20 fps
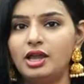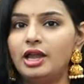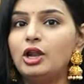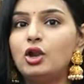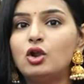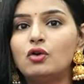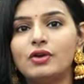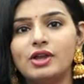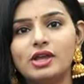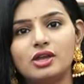
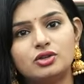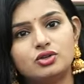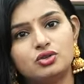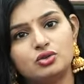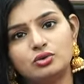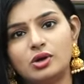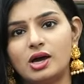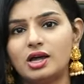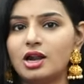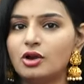ఎల్లో
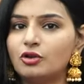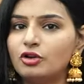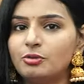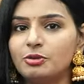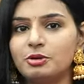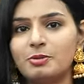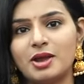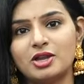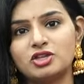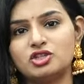వేయచ్చు అలా కూడా
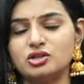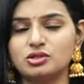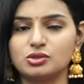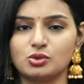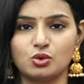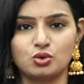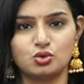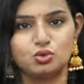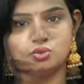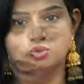మీరు మ్యాచ్
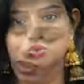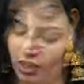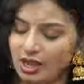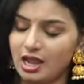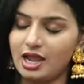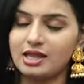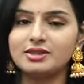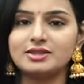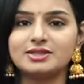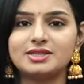చేసుకోవచ్చు
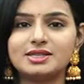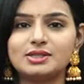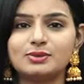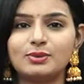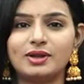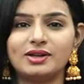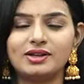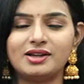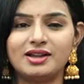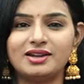అండ్ దిస్ ఇస్
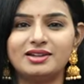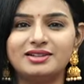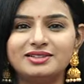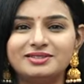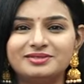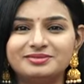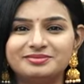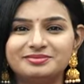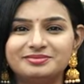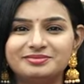వన్ కలర్